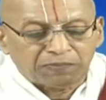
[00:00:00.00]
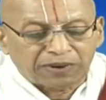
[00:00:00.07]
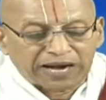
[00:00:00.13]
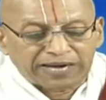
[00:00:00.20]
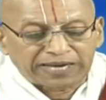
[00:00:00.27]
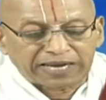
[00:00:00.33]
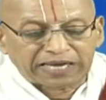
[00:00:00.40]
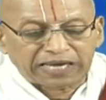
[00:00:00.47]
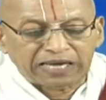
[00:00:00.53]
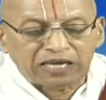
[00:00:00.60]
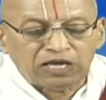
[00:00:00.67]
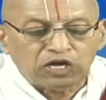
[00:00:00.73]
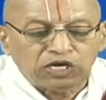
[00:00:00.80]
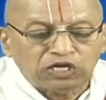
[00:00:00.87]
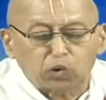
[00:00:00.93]
బయటకి
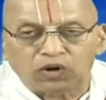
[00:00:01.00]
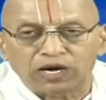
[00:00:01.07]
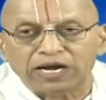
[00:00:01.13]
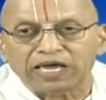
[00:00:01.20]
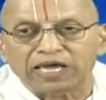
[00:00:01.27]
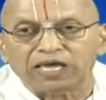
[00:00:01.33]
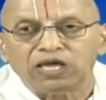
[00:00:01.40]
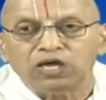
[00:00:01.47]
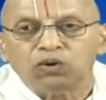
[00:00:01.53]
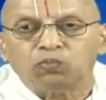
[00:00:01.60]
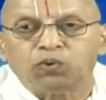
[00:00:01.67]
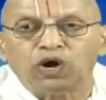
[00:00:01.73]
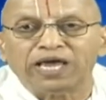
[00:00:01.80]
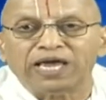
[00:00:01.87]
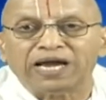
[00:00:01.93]
కొన్ని
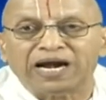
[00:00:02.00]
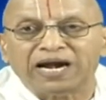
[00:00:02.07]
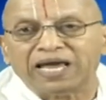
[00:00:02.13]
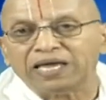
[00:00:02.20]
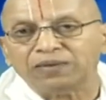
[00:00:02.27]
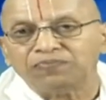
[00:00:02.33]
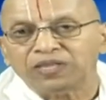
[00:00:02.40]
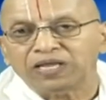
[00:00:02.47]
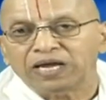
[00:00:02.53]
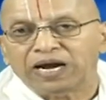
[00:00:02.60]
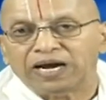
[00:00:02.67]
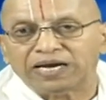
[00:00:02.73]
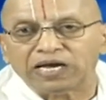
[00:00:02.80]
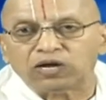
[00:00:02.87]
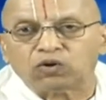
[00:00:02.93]
పొయ్యిగలై
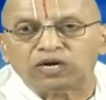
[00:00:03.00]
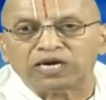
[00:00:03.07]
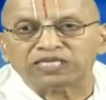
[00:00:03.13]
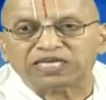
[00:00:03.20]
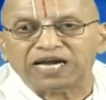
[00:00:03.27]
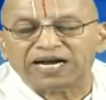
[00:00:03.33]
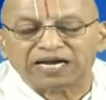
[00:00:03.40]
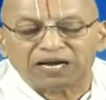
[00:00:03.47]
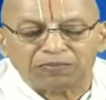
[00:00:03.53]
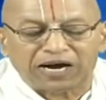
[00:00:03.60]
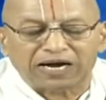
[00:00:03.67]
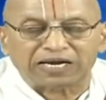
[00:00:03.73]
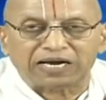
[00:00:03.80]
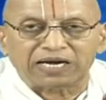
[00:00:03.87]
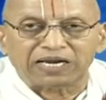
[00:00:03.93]
అంటే కొన్ని చెడ్డ
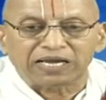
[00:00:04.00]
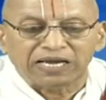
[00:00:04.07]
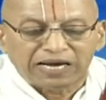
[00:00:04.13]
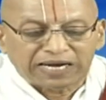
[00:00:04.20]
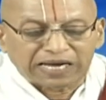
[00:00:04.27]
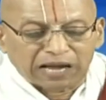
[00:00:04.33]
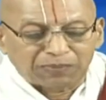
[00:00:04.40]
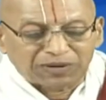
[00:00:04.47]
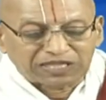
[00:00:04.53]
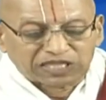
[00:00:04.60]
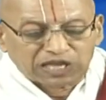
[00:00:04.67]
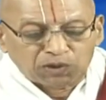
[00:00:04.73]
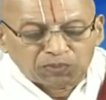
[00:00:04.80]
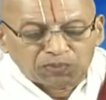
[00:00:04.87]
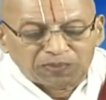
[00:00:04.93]
మాటల్ని అంటే
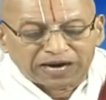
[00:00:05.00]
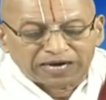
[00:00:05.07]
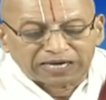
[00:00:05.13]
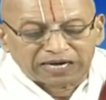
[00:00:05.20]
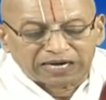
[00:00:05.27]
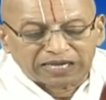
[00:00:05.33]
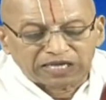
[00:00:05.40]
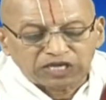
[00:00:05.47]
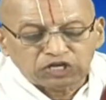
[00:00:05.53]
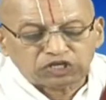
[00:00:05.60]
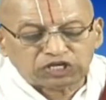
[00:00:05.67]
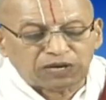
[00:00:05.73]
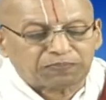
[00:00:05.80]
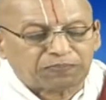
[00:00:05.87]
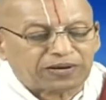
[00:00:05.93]
అబద్ధం మాటల్ని
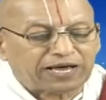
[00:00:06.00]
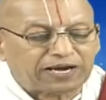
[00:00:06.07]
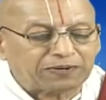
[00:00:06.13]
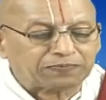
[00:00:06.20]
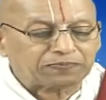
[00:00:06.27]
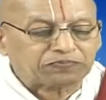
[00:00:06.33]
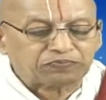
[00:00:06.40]
చెప్పాను